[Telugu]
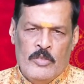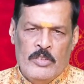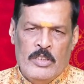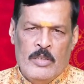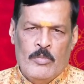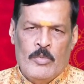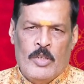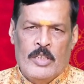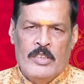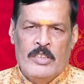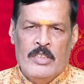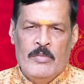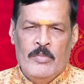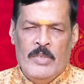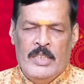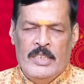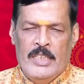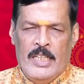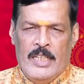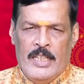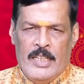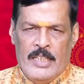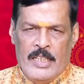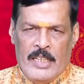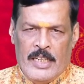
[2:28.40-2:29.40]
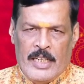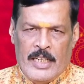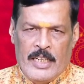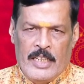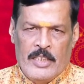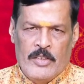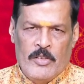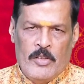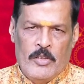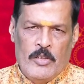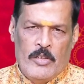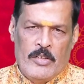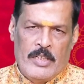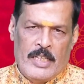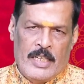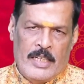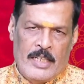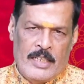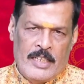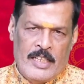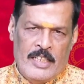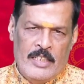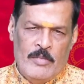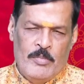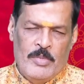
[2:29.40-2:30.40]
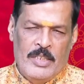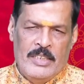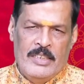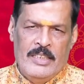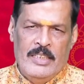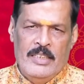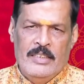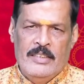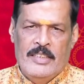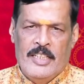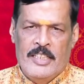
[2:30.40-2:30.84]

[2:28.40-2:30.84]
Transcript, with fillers: ఉంది మొత్తం మీద ఏంటంటే లగ్నంలో లగ్నాధిపతి